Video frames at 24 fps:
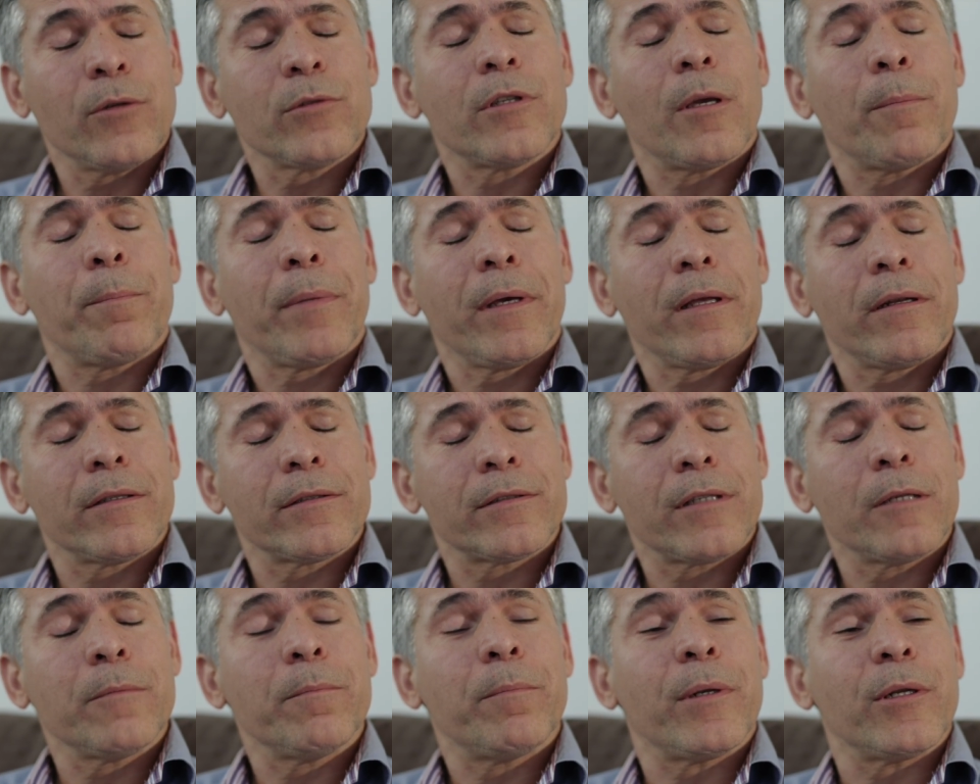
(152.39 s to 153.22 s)
Dios
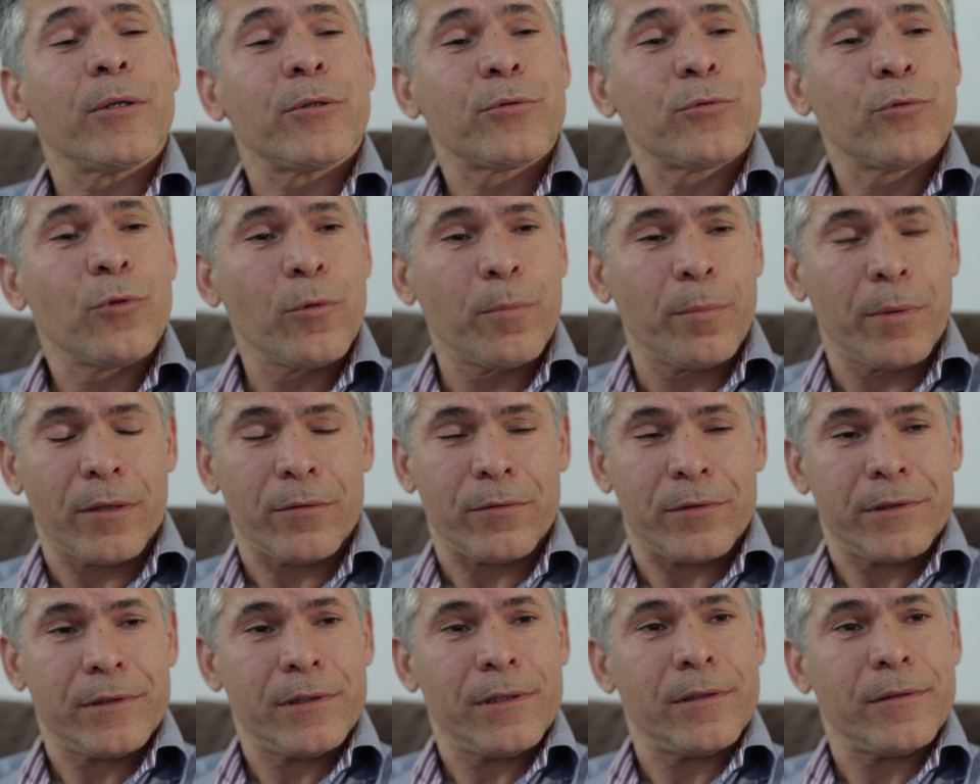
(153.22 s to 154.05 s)
solamente te la
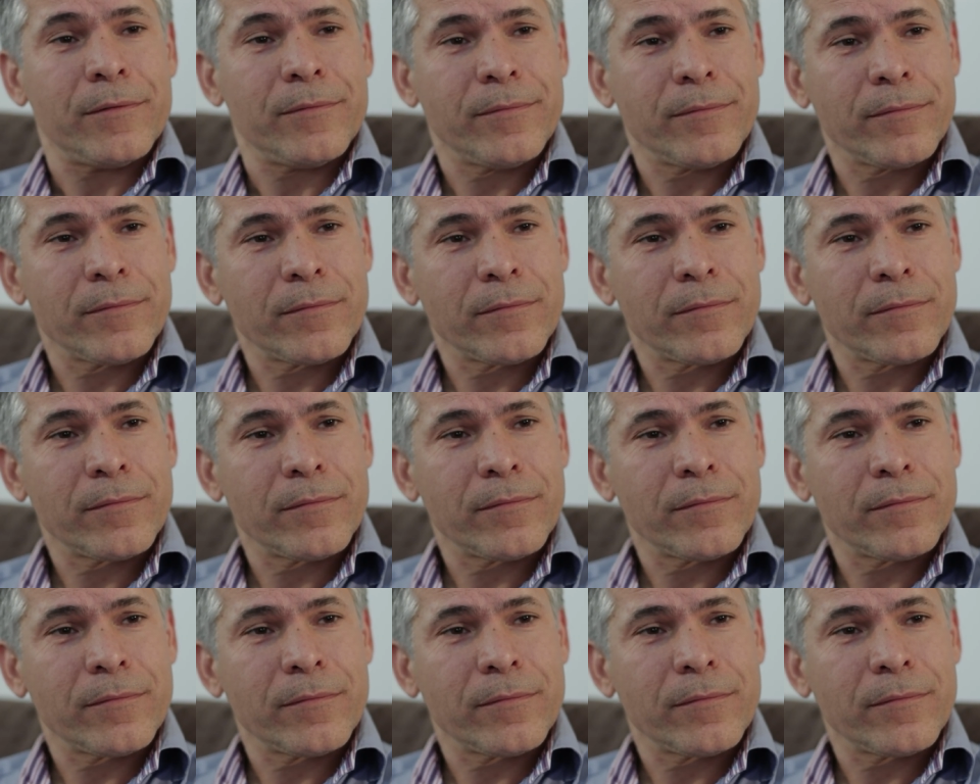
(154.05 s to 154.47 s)
prestó.